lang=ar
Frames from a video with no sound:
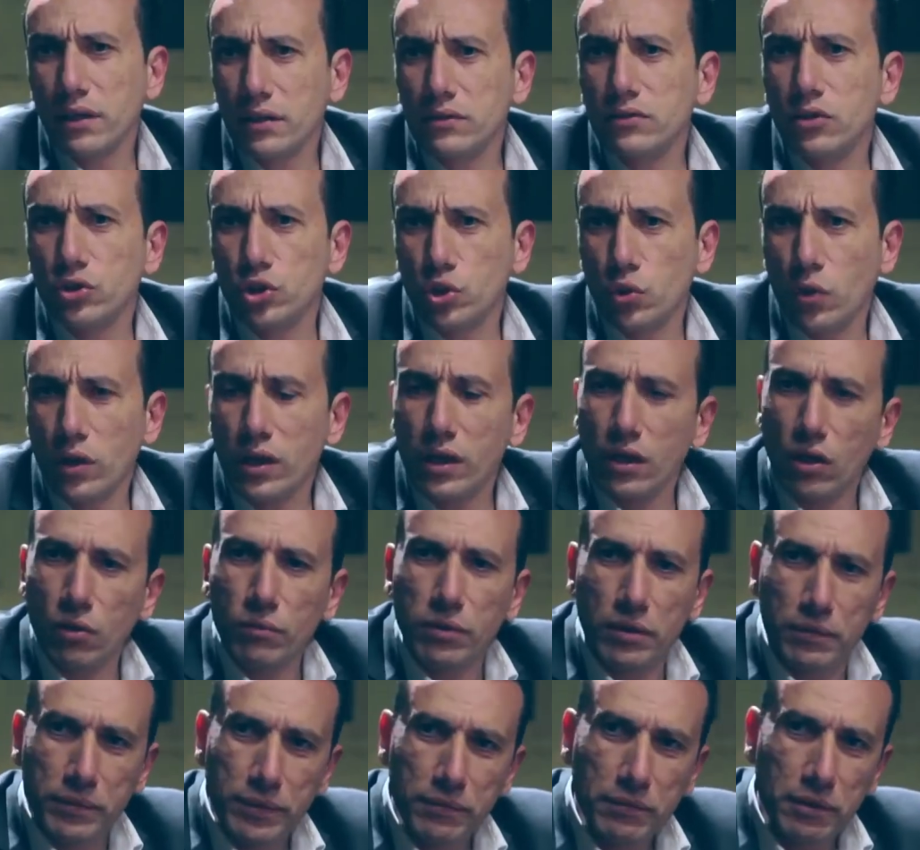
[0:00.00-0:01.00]
اتخضت شويه يا
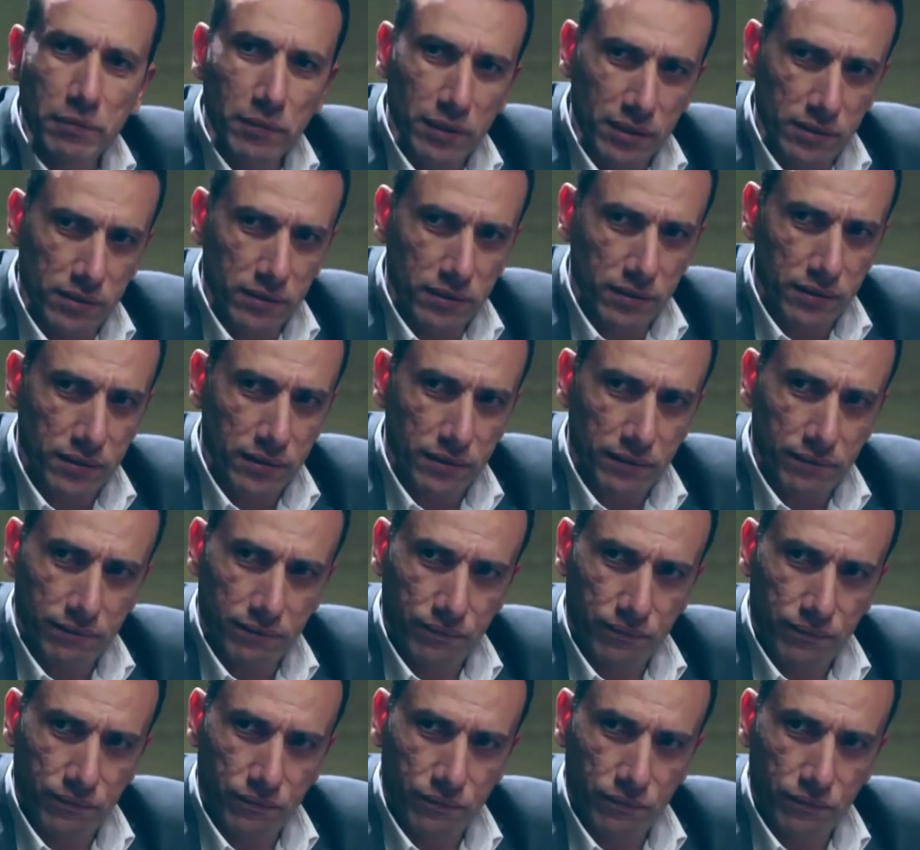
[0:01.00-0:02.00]
عمر بيه من المنظر
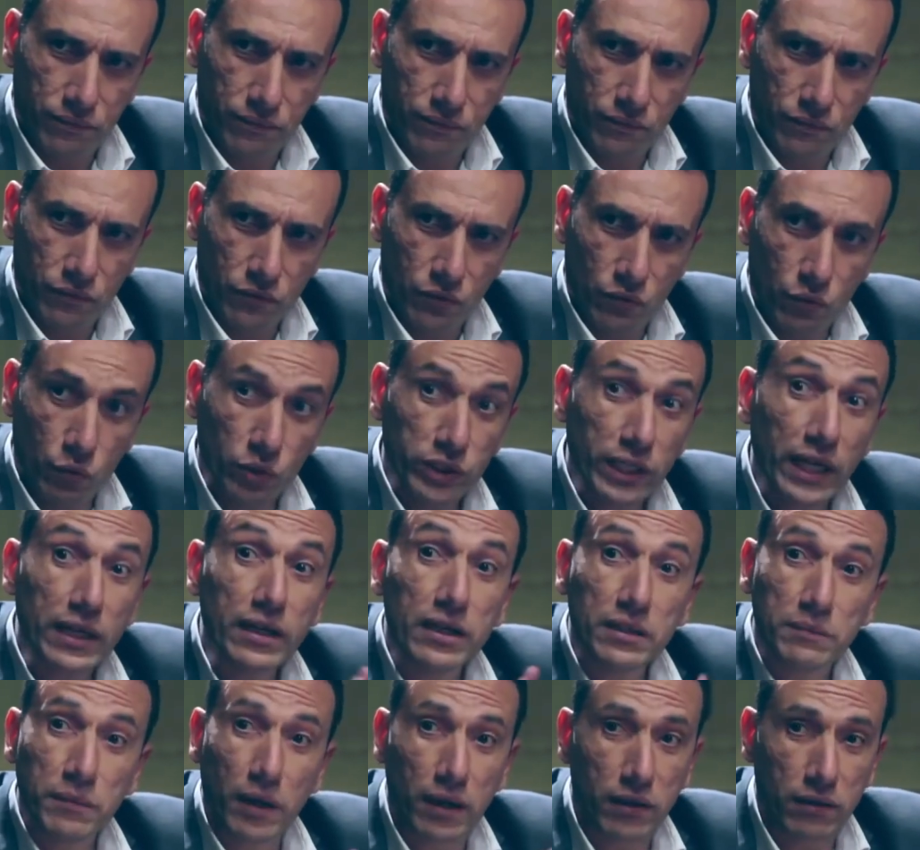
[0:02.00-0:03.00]

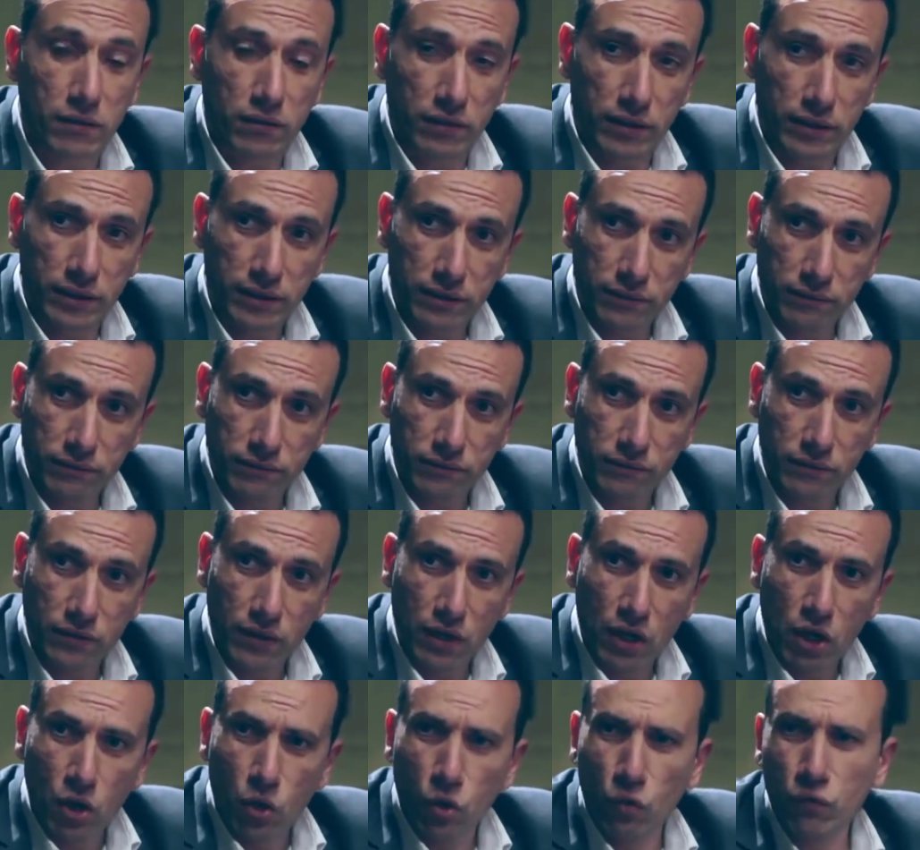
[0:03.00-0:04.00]
واتخانقت مع الراجل
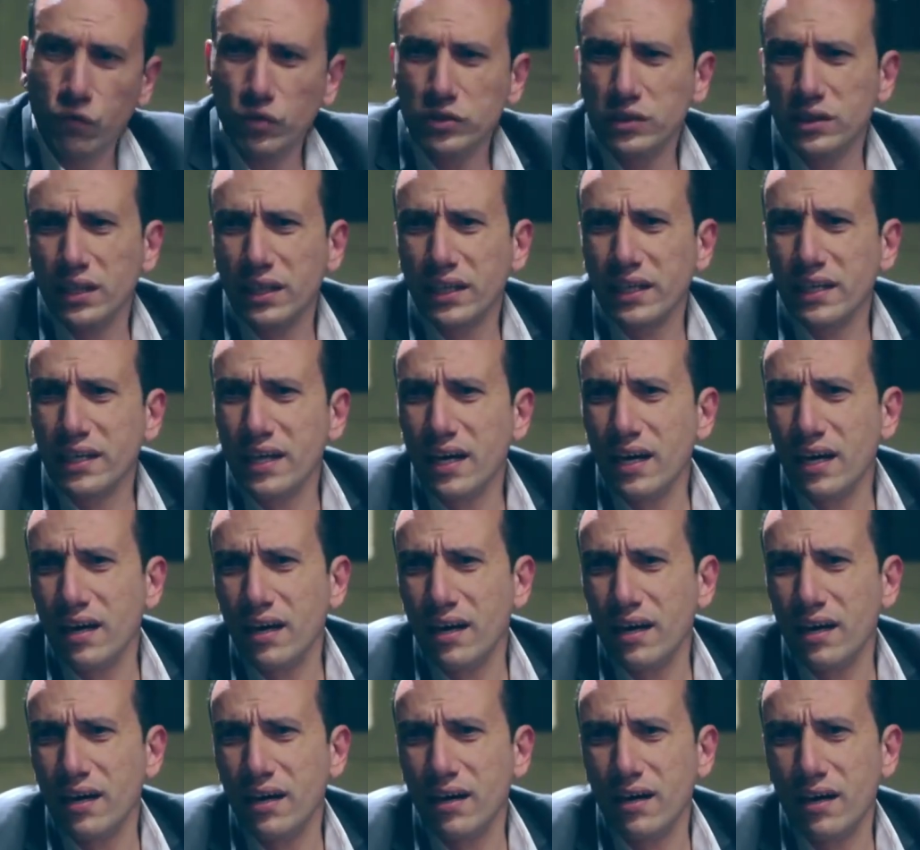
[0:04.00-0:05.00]
وفي وسط
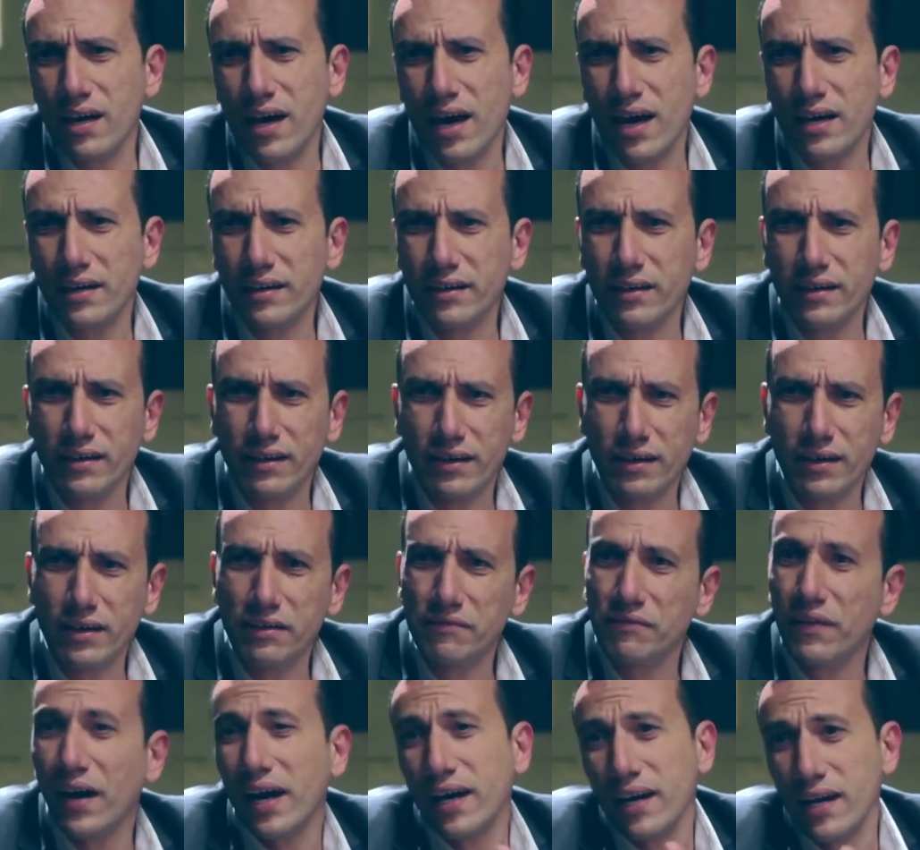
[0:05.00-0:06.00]
الخناقه يعني
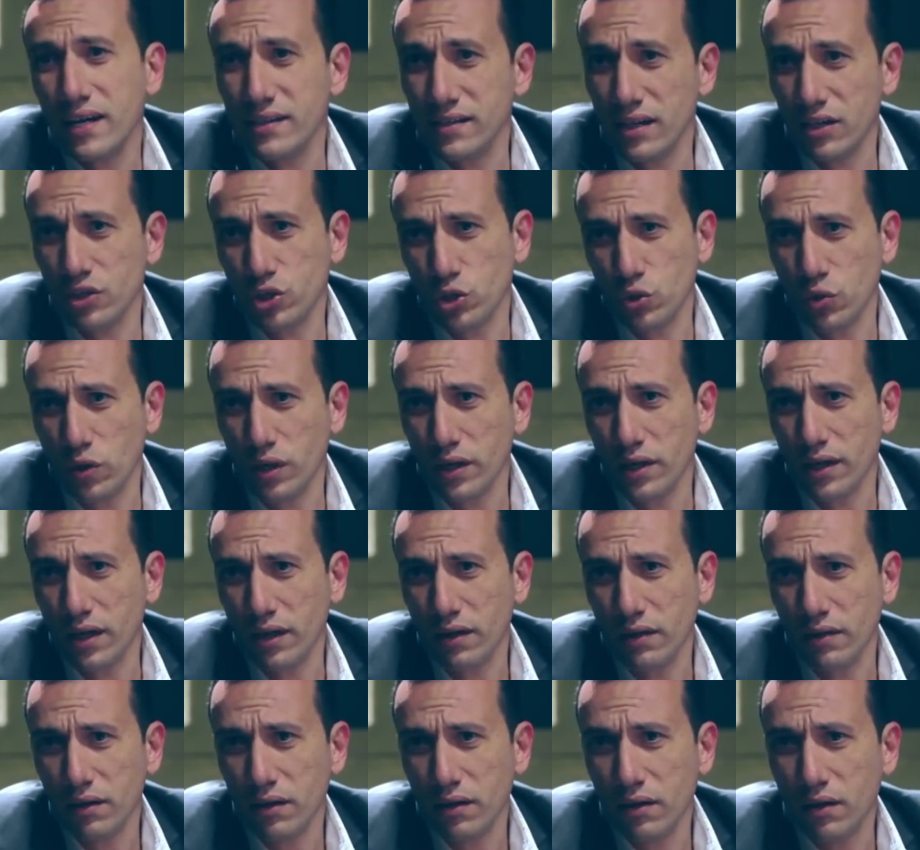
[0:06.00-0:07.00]
انفعالها زاد
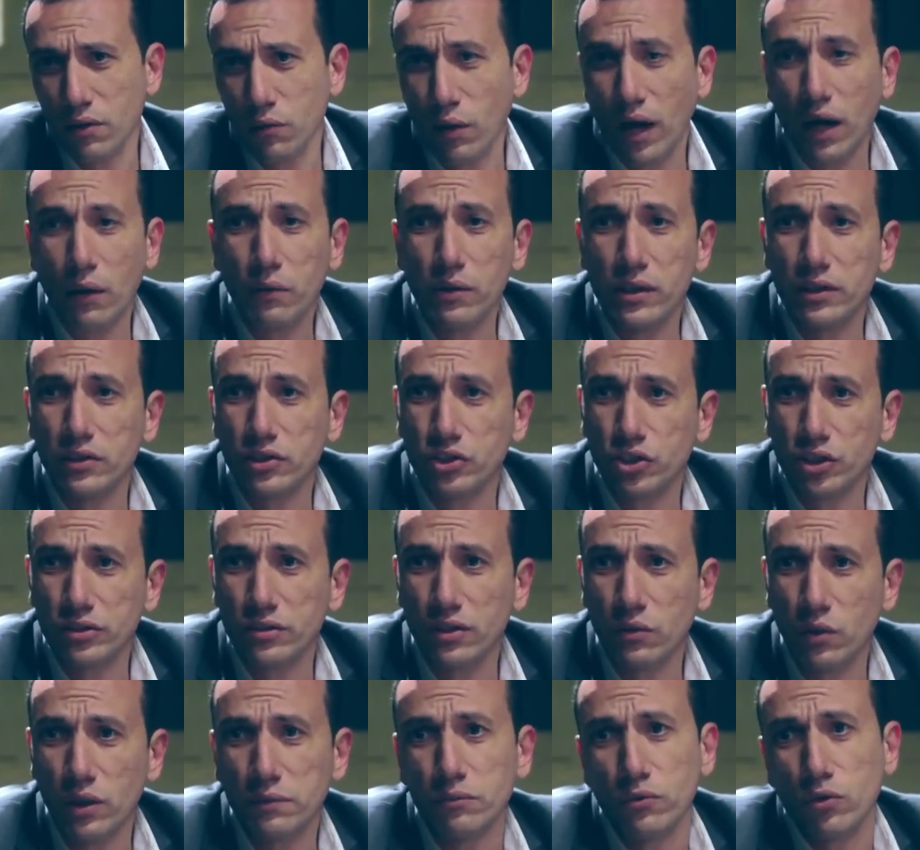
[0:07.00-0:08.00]
شويه وحاولت
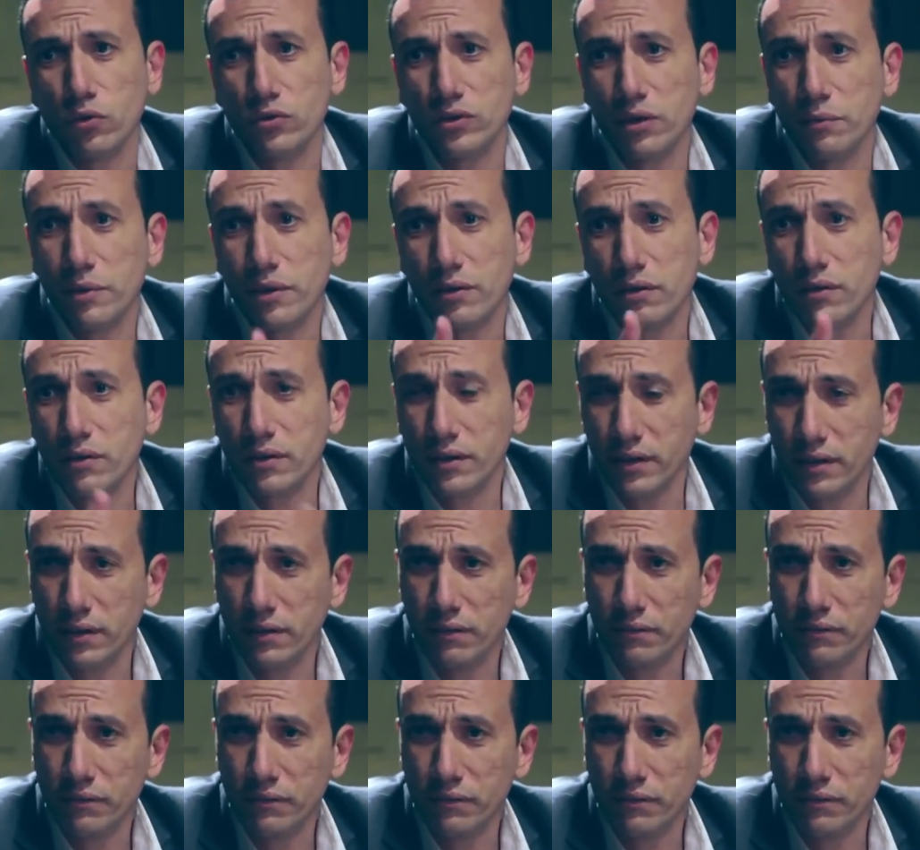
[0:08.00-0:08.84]
تشد الواد من قدام الراجل